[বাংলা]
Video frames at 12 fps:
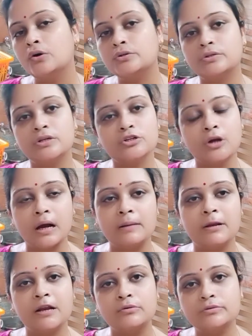ওই জন্য
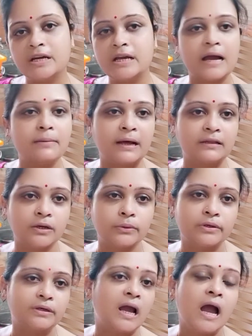সকালবেলা উঠেই আগে ভাতটা
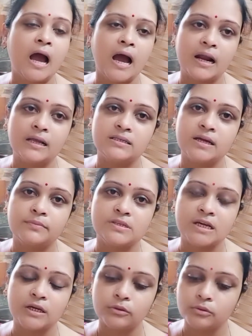করে নিই আর আজকে আমি
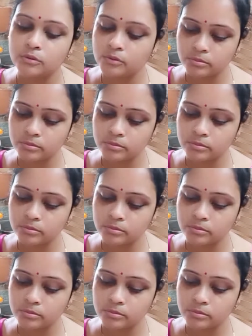যেহেতু